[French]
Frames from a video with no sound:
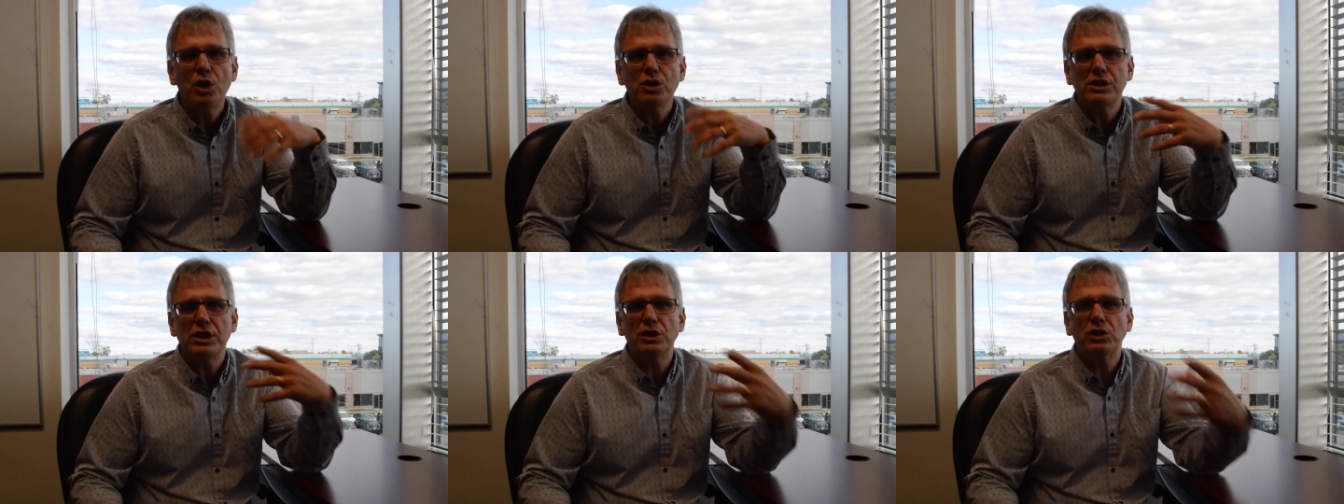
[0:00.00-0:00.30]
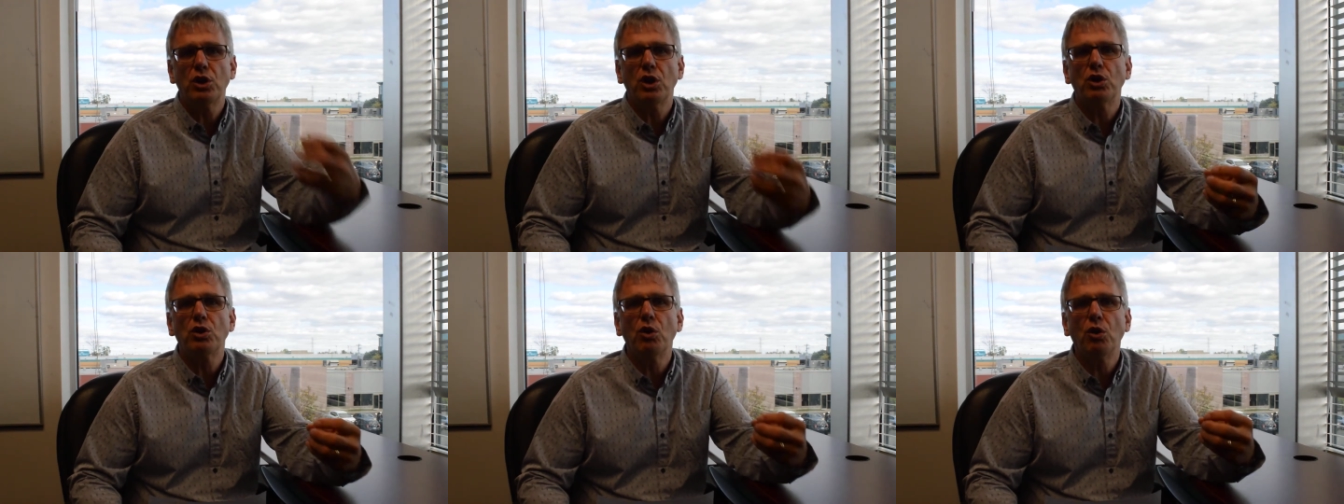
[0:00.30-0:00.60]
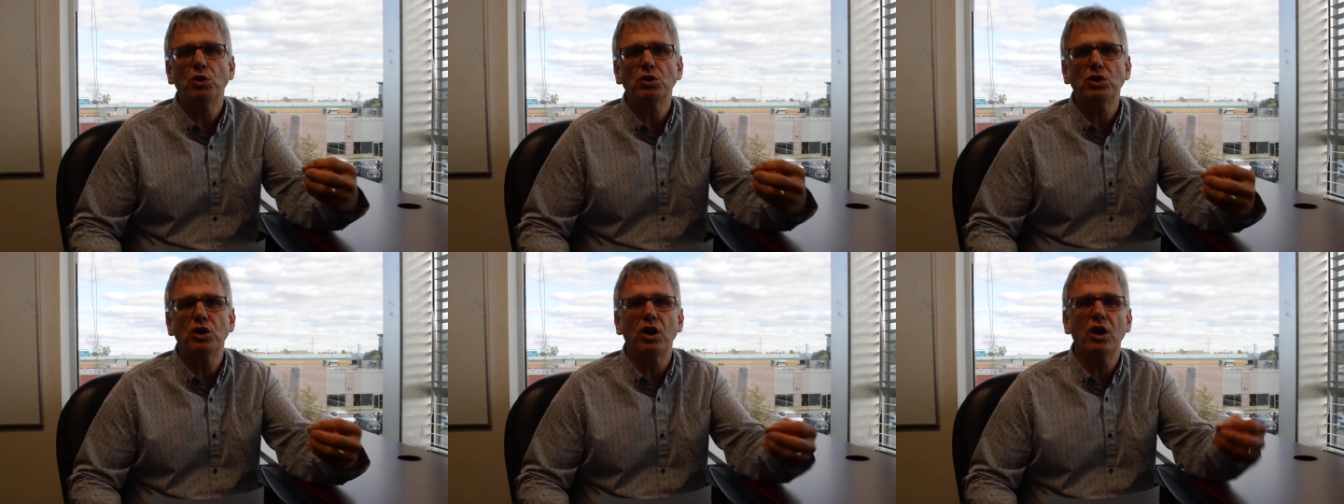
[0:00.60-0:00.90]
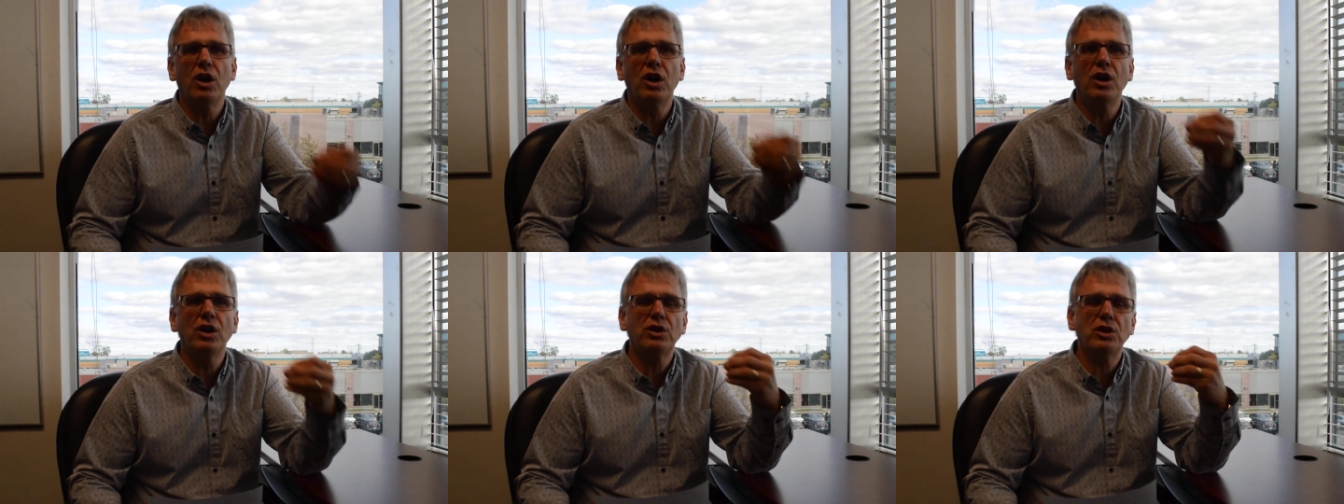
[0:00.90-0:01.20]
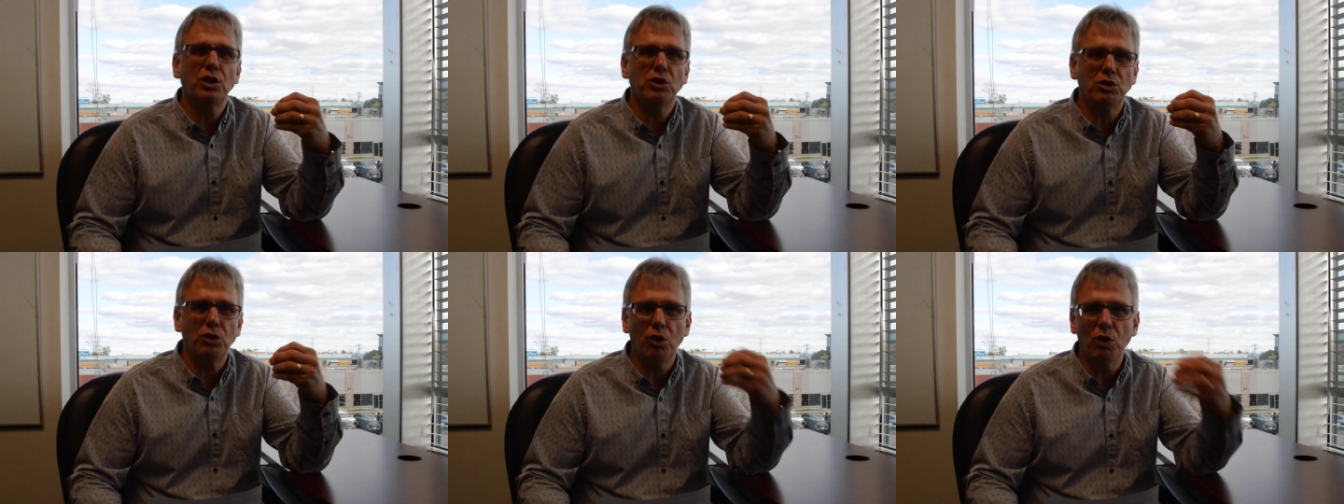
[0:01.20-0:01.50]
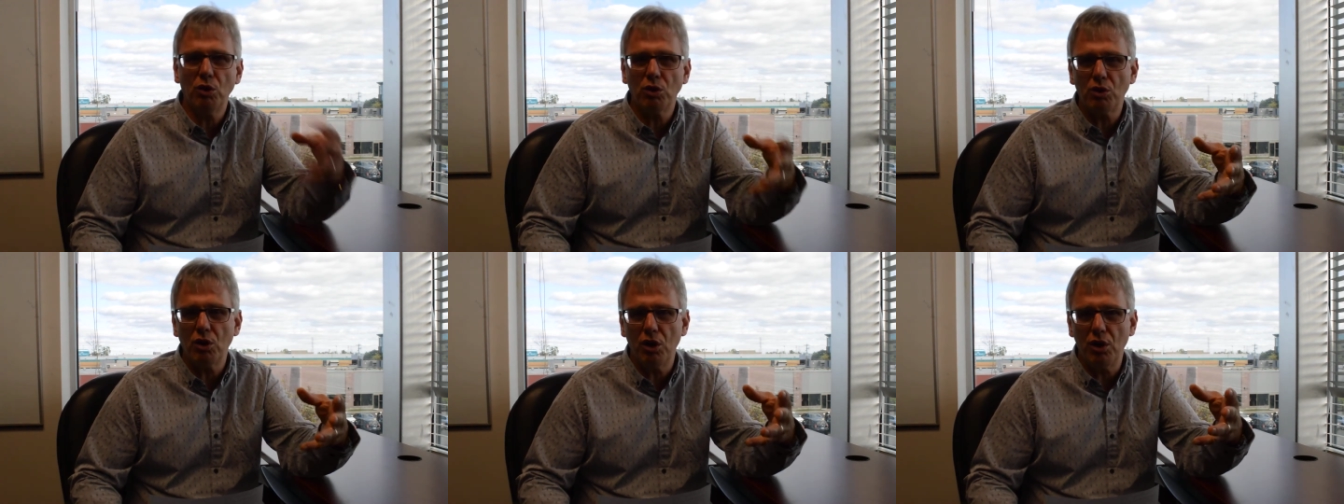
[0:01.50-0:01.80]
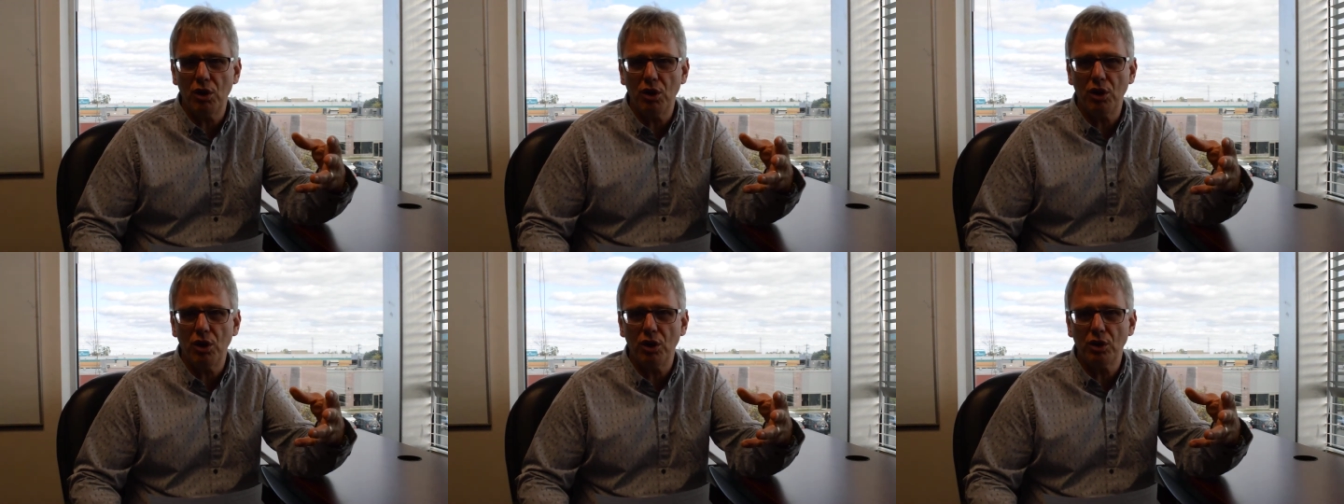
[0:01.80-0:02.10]
C'est un contrat
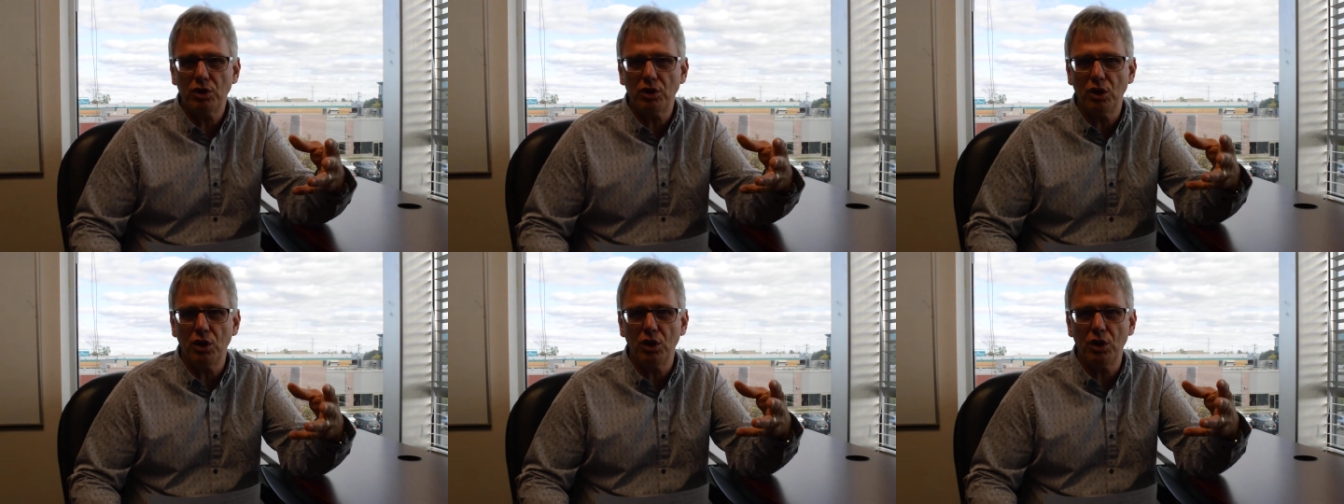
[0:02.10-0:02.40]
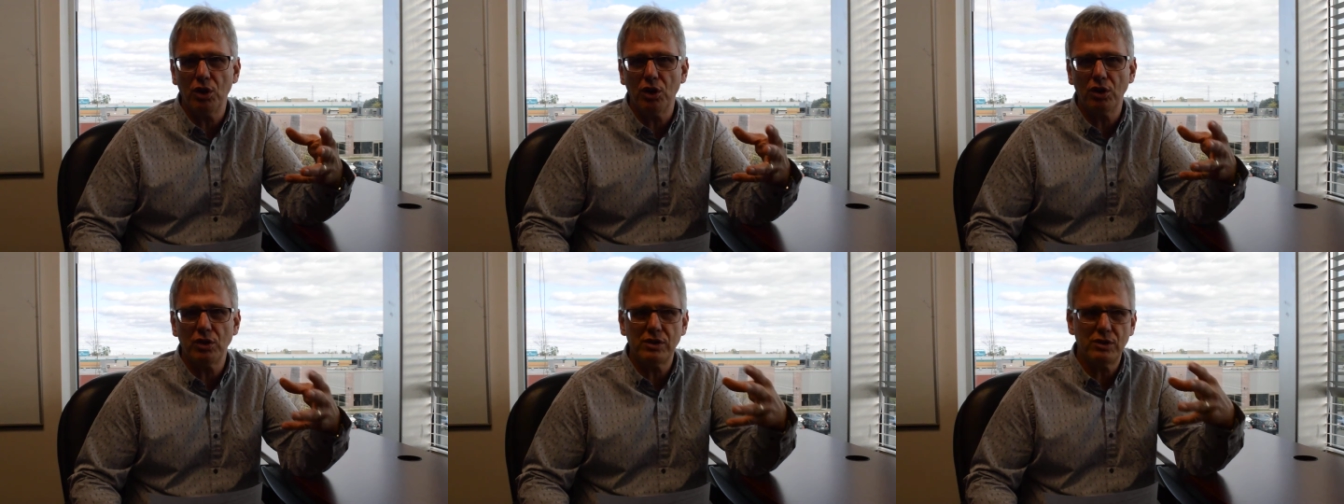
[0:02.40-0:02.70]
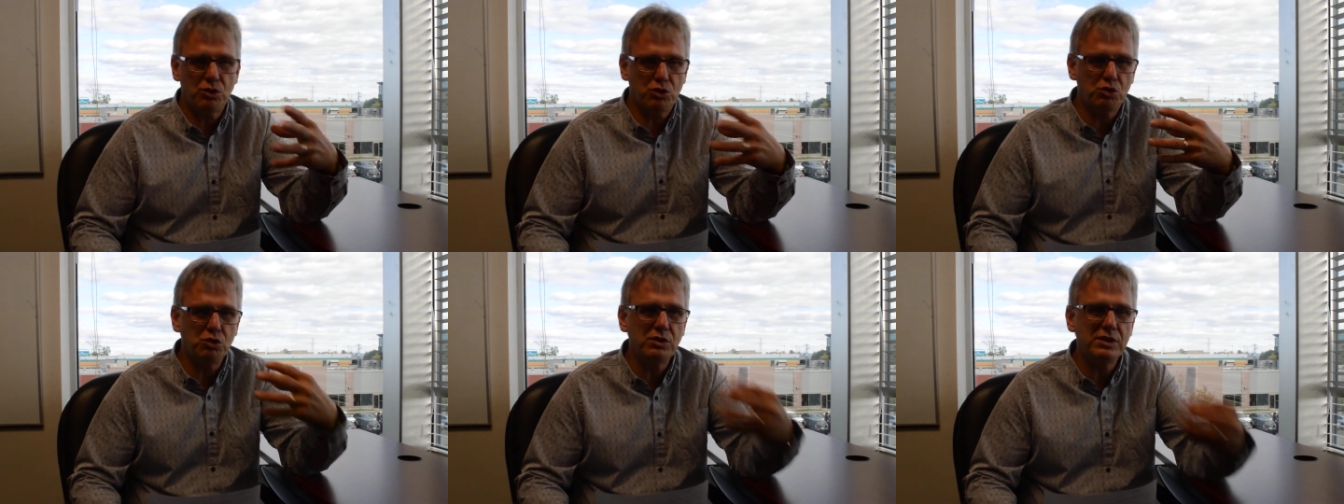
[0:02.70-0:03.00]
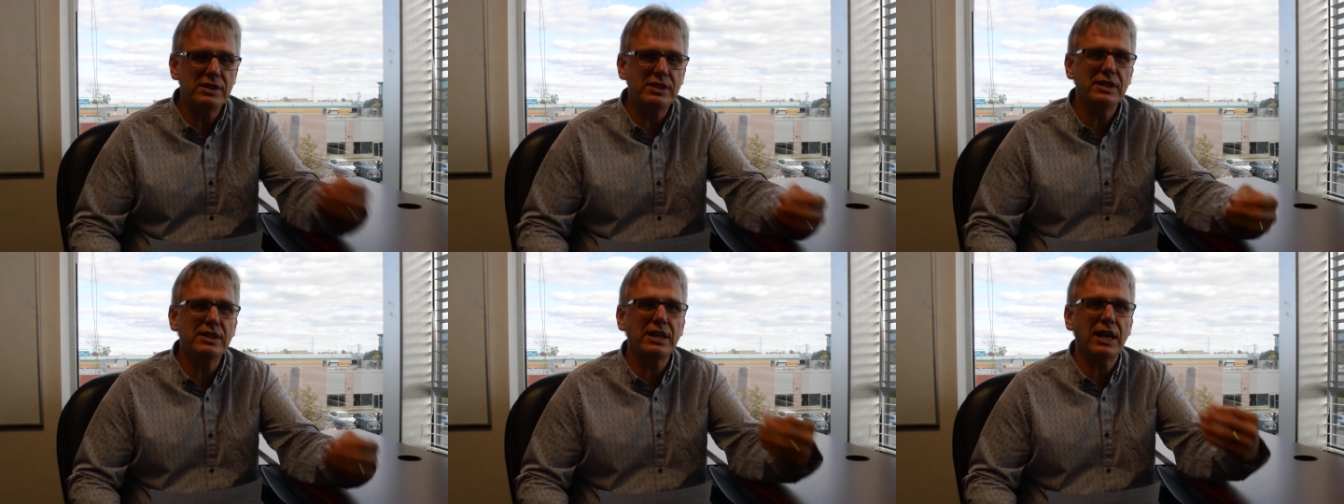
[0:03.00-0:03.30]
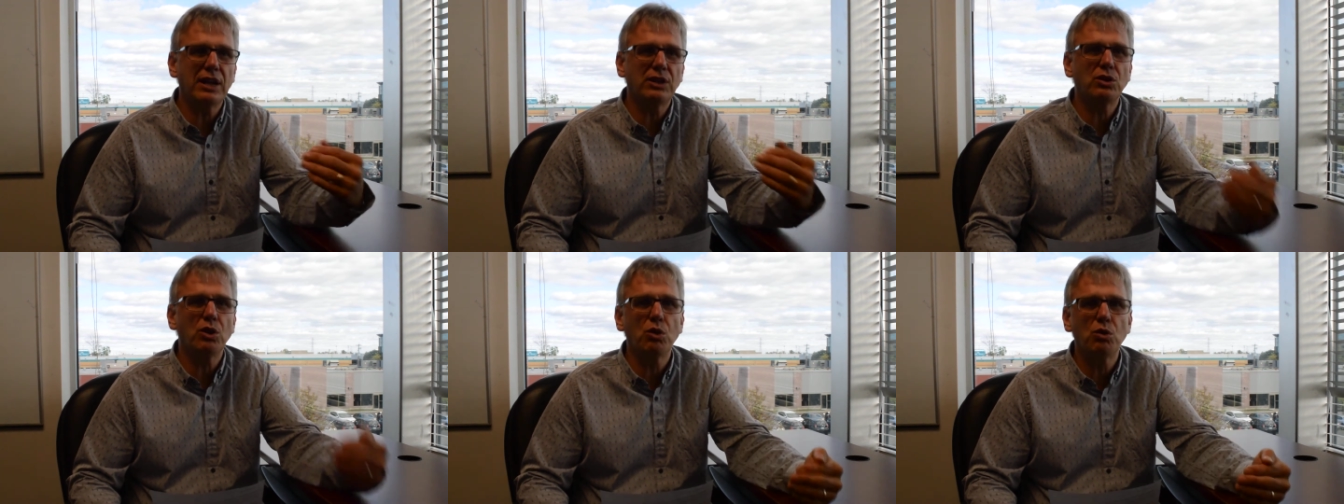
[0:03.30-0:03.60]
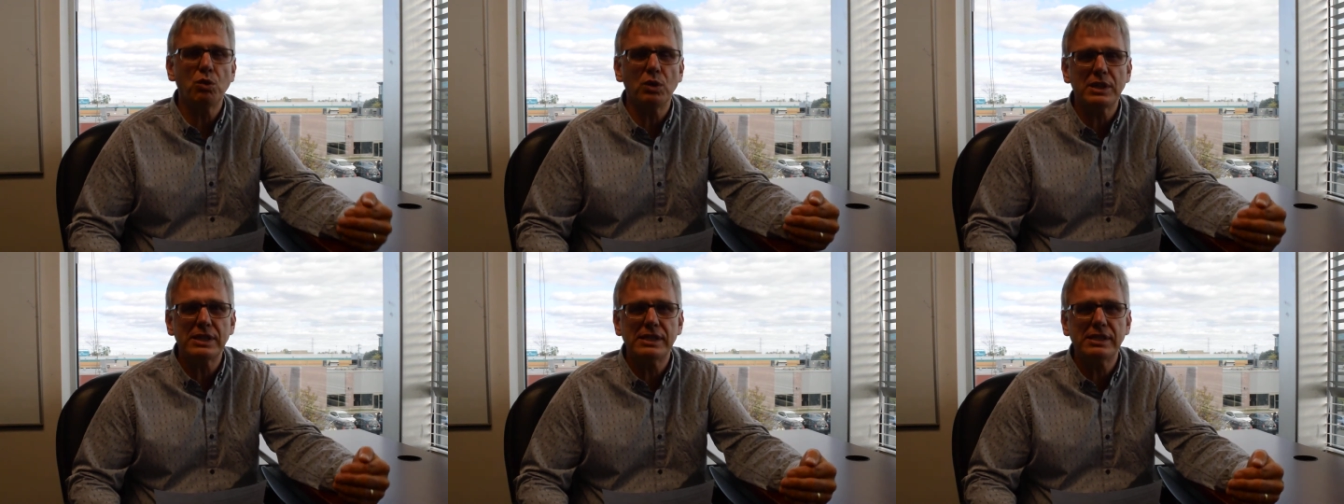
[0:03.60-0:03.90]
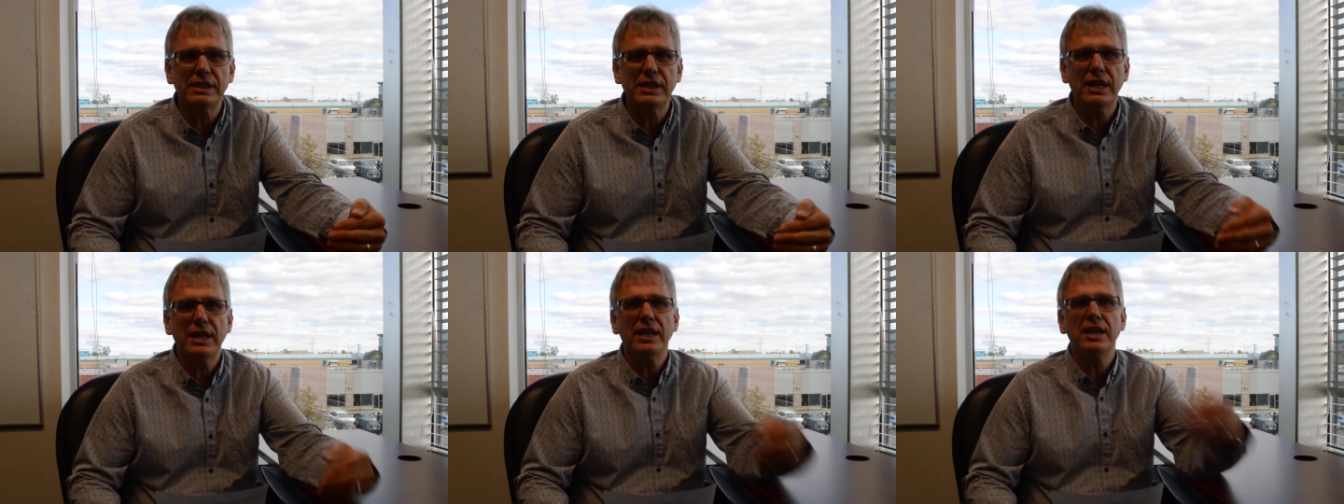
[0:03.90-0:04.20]
euh, que, tu dis à ton
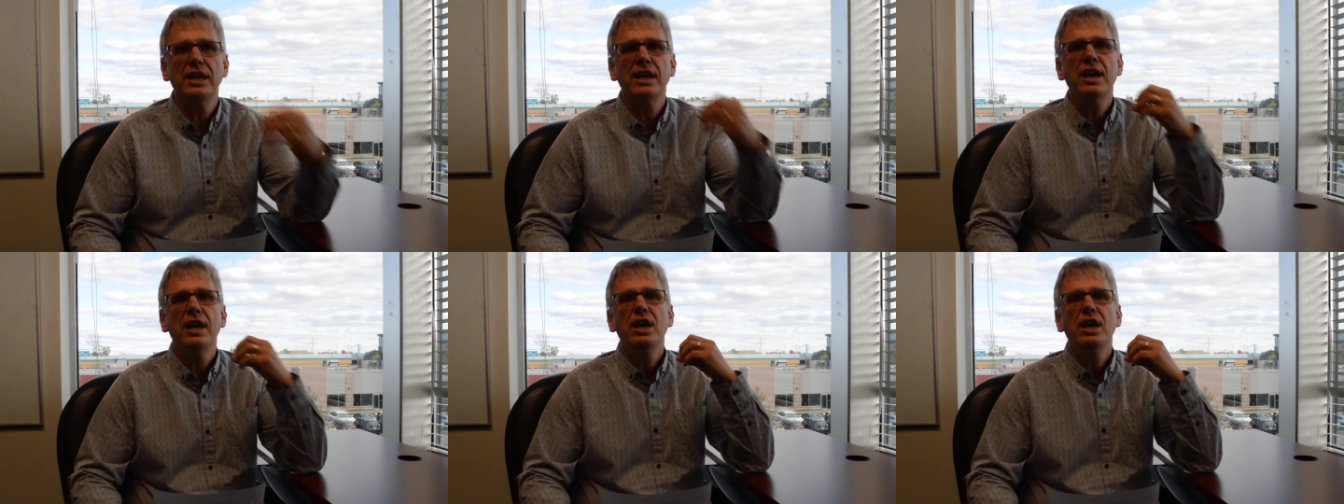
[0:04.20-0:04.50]
courtier,